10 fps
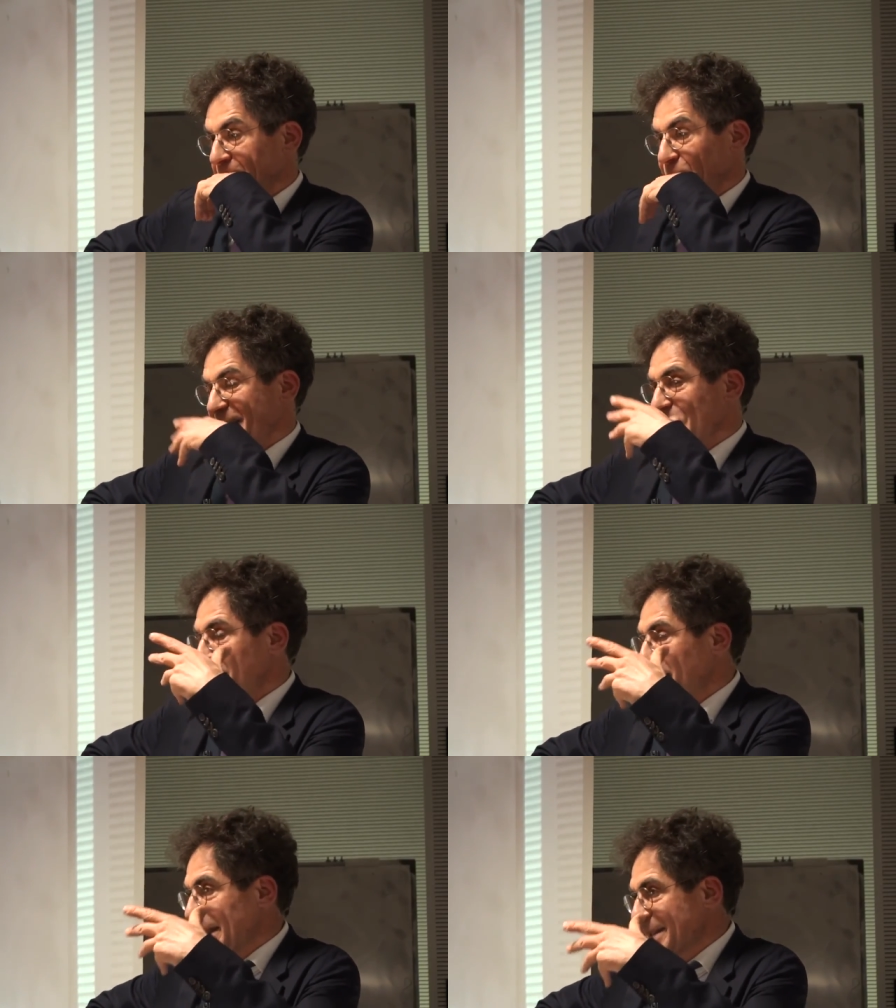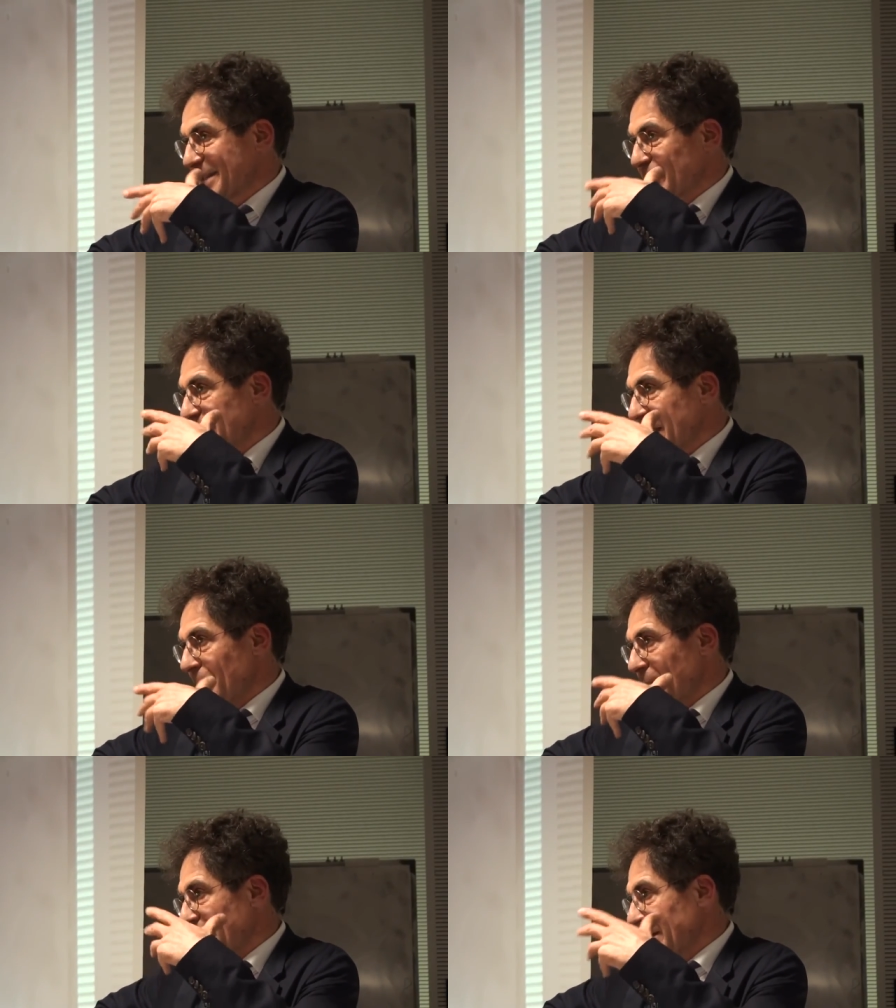Donc cette pièce, si vous voulez,
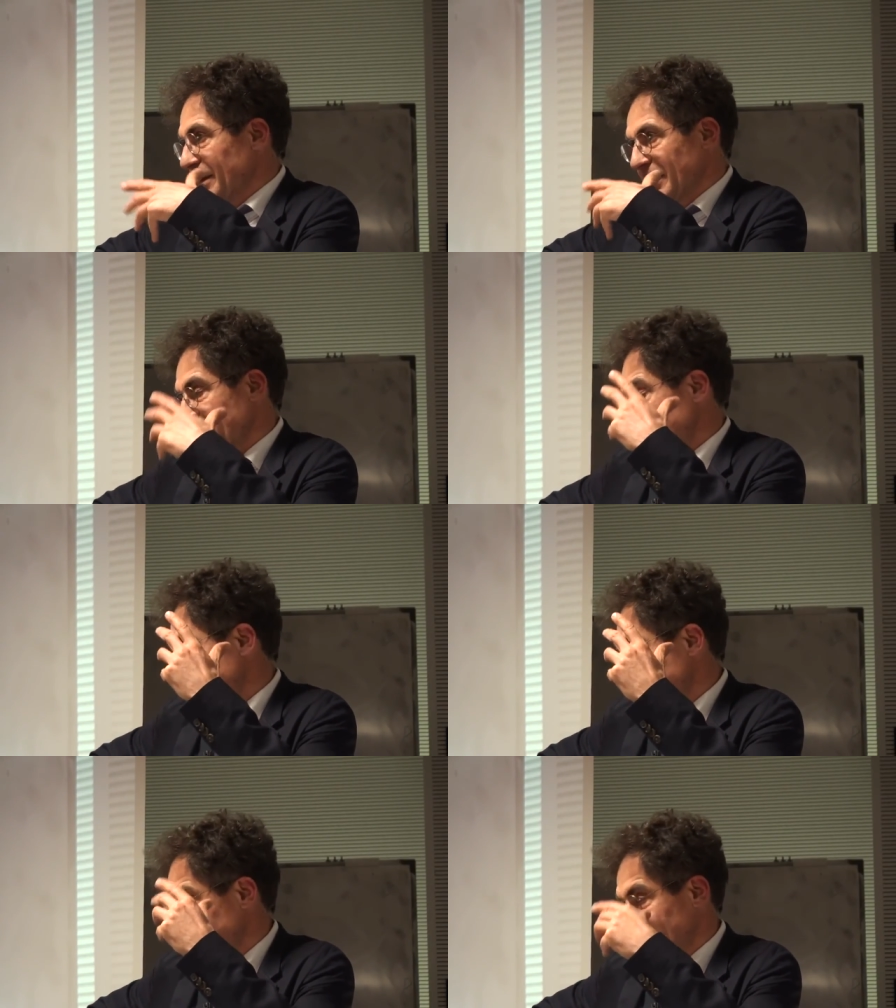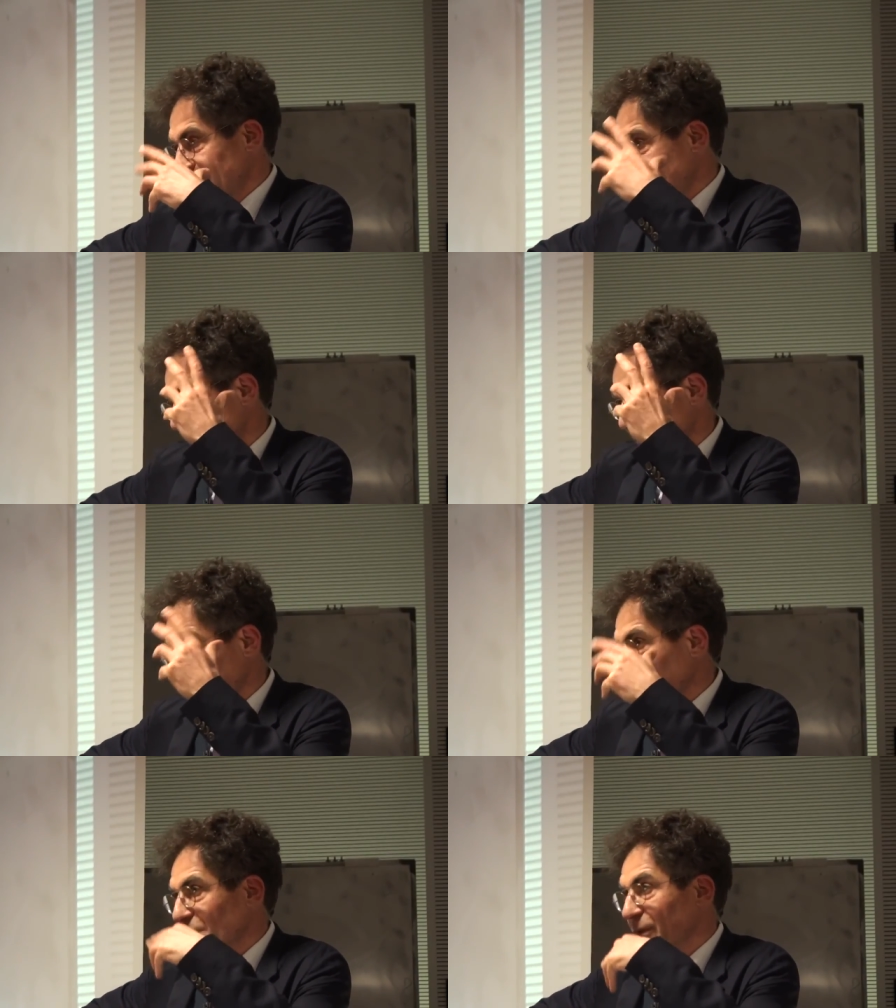elle part euh, sur
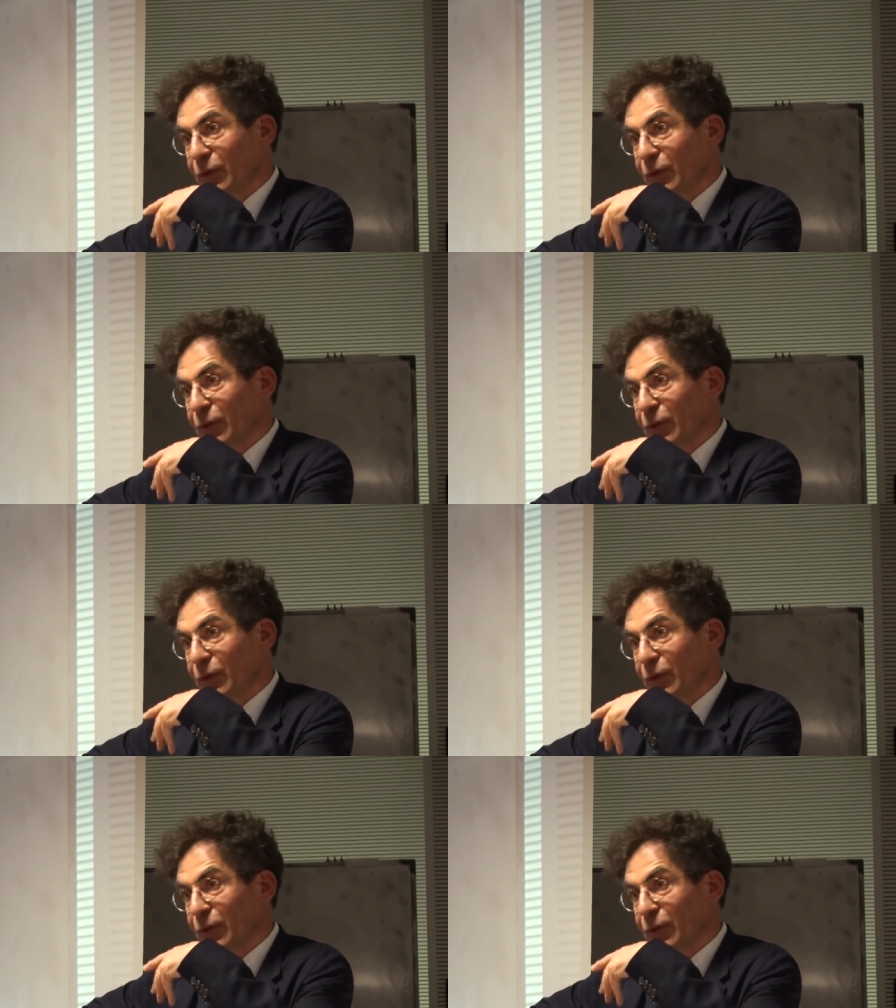un truc,